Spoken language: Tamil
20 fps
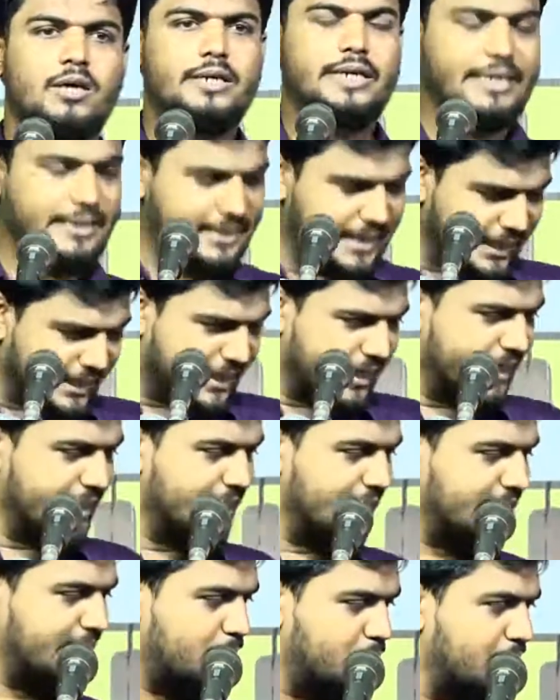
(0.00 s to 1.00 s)
இன்றைக்கு
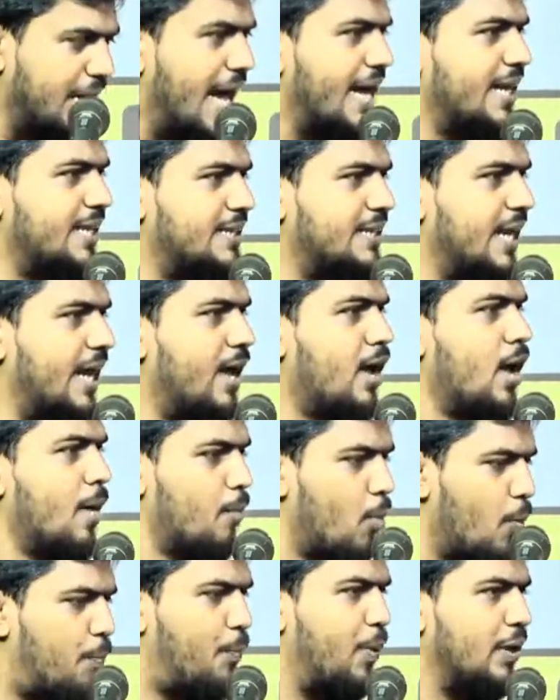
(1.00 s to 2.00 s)
இந்த சமுதாயத்திலே
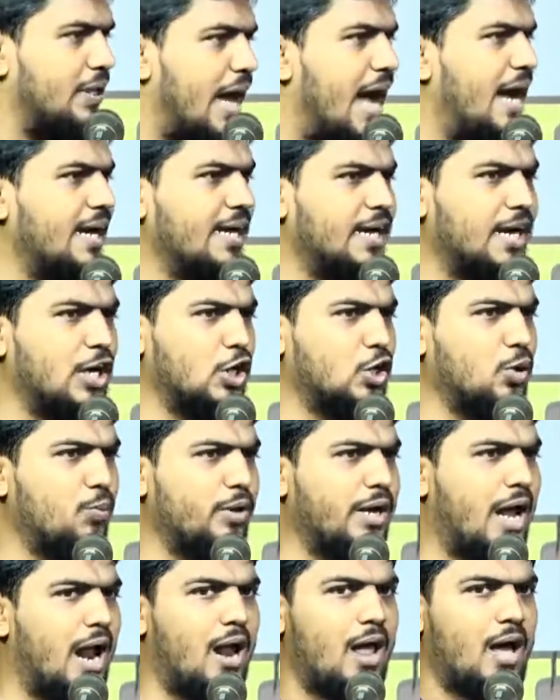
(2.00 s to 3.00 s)
முப்பது ஆண்டுகளுக்கு
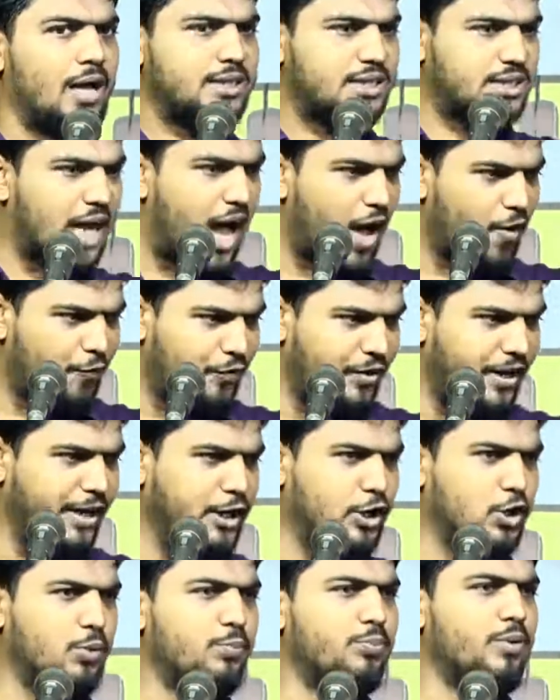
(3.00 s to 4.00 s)
முன்னால் சாஃபி
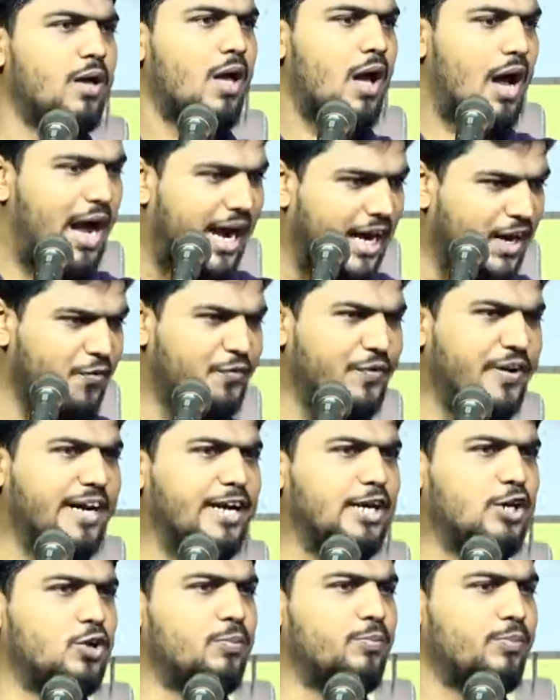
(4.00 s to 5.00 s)
என்றும் ஹனஃபி
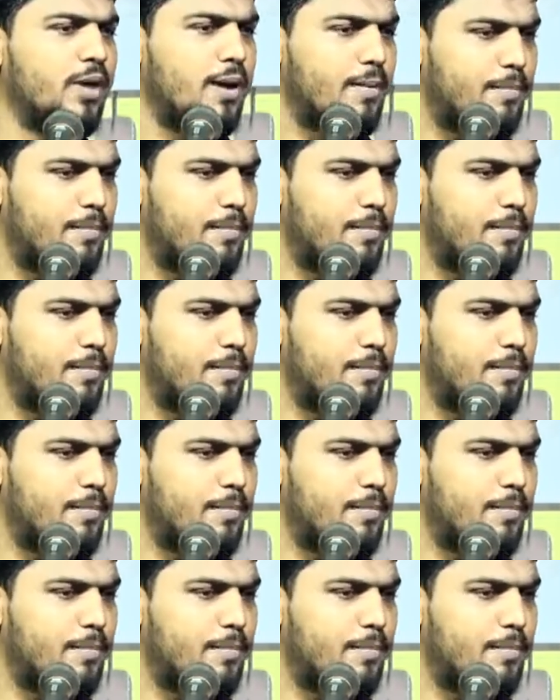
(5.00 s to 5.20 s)
என்றும்